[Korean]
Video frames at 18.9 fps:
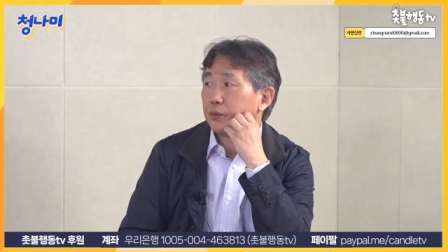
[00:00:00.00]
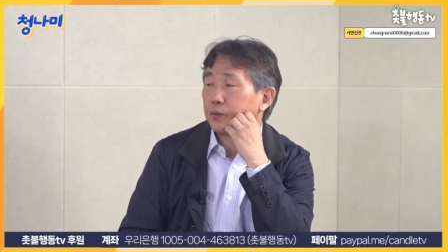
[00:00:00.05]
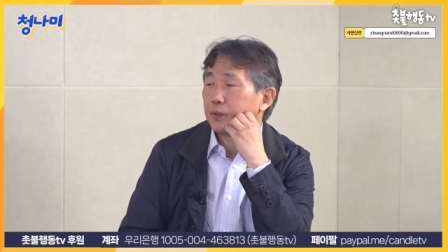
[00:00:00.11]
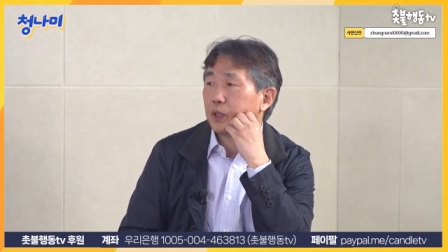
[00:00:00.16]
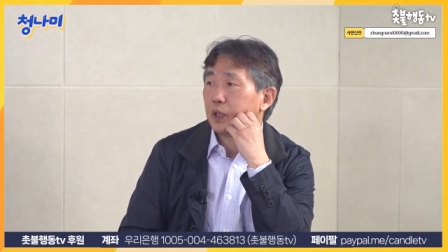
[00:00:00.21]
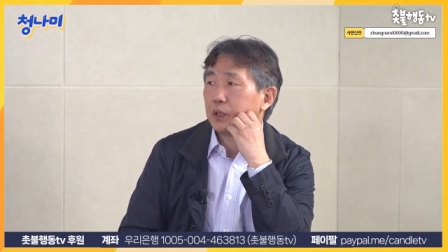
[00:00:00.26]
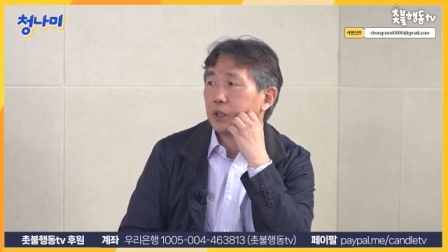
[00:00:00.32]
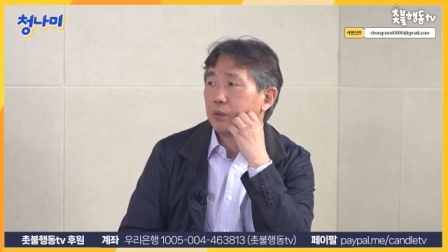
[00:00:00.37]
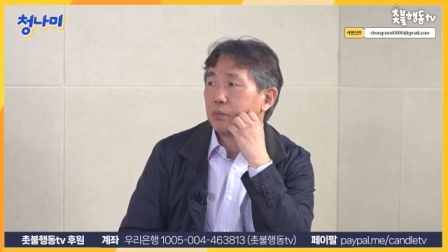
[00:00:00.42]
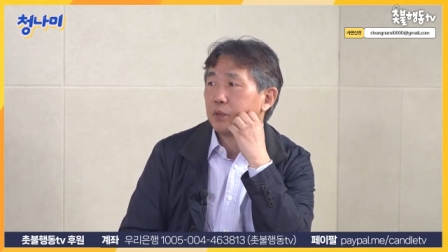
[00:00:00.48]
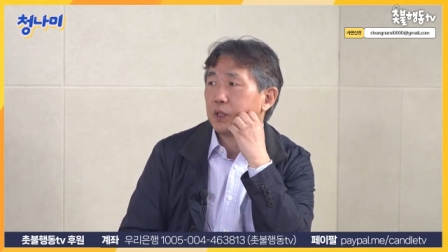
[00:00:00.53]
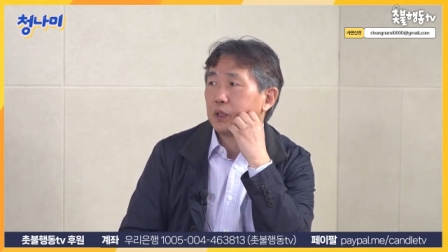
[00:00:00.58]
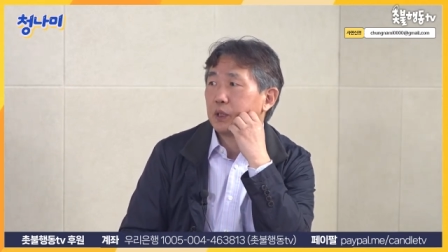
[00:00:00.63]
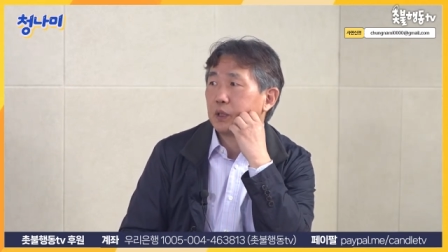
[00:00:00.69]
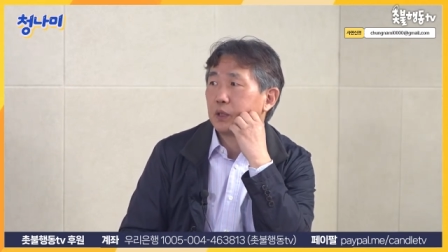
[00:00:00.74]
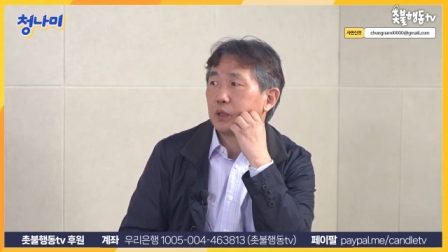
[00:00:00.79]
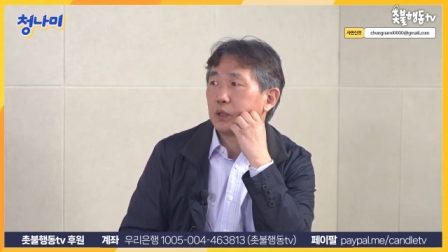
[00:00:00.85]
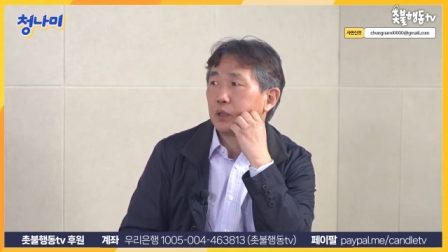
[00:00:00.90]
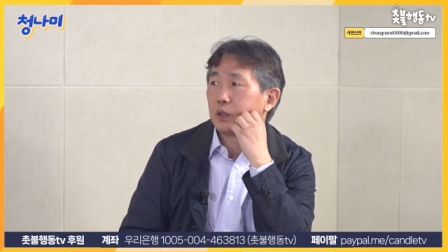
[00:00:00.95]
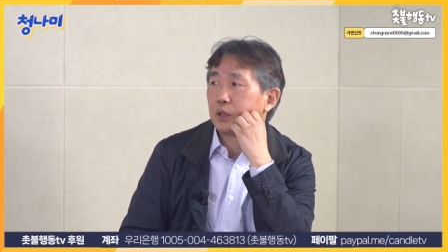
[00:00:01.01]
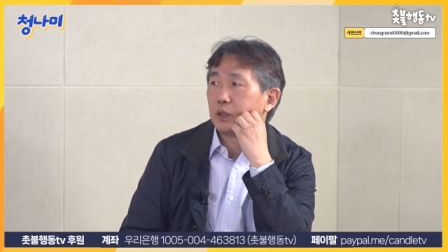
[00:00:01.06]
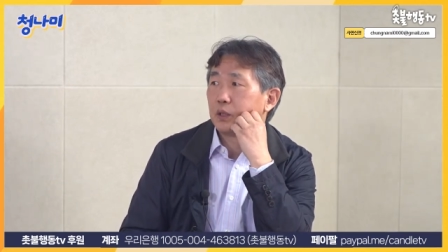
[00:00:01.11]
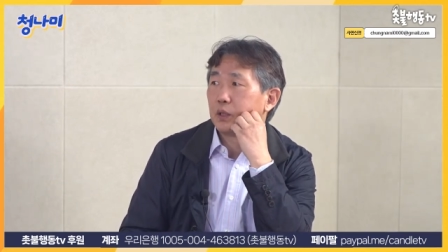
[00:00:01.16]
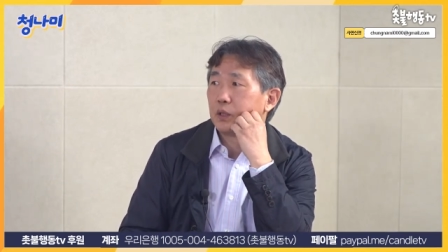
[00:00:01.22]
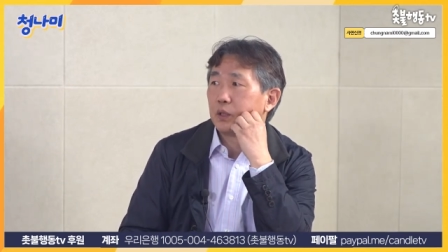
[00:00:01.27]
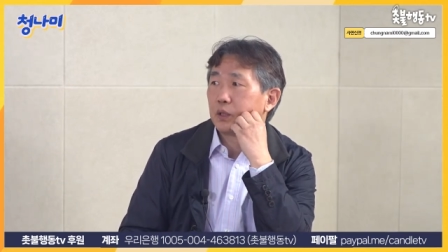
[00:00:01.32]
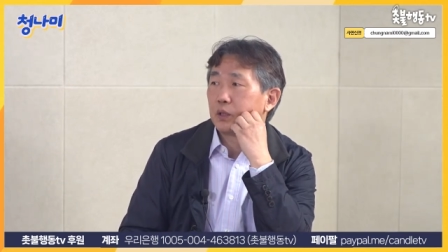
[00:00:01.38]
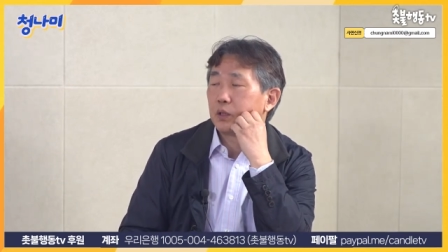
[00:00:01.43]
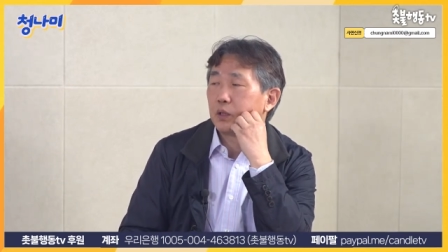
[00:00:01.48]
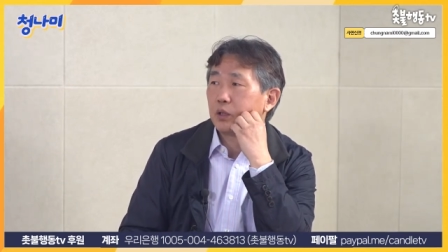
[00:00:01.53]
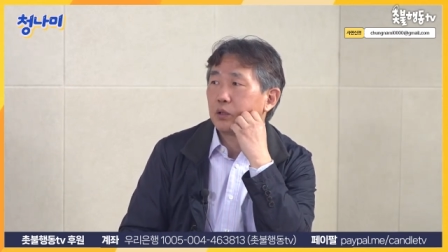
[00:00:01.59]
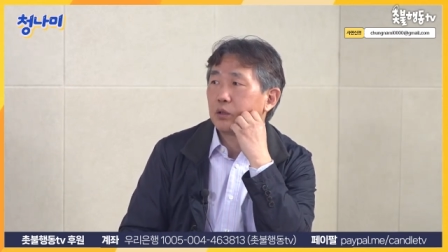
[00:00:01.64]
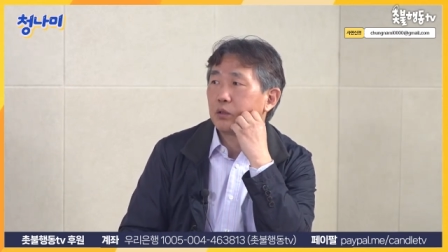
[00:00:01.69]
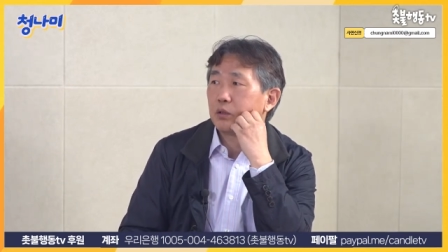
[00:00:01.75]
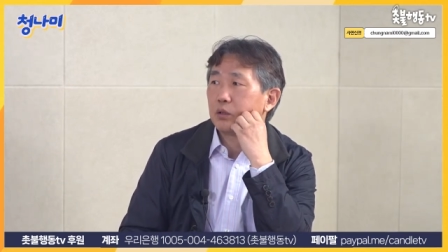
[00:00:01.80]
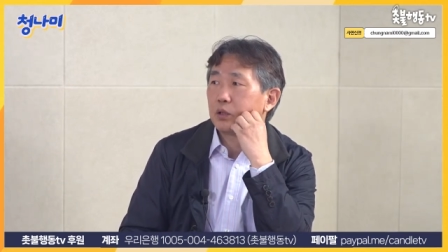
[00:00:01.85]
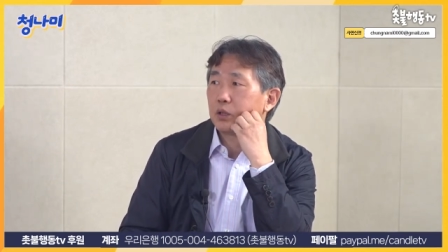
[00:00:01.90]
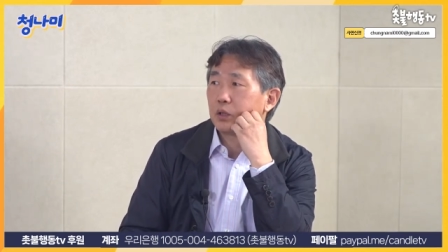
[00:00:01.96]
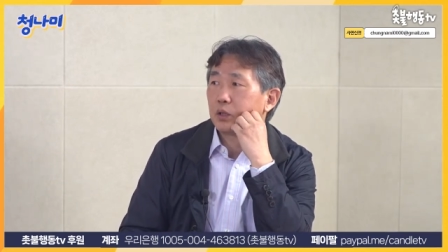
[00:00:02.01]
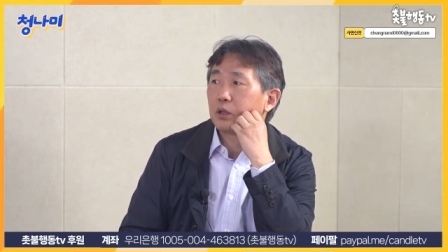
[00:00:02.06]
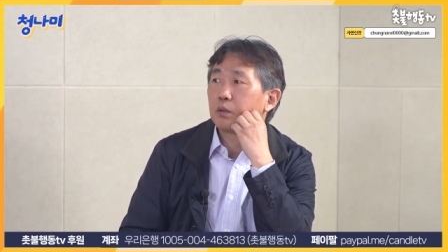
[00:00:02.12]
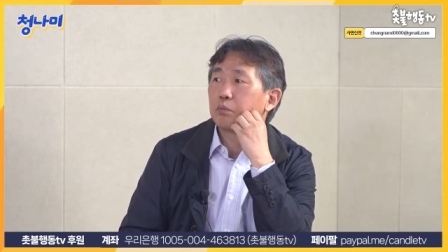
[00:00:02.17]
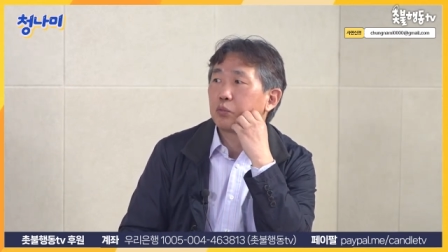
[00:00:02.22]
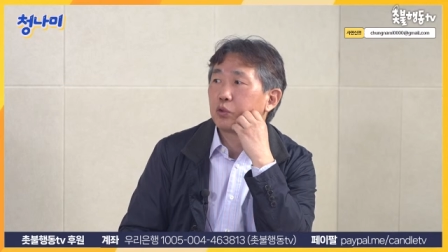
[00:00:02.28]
사삼이지. 네. 그래서 이제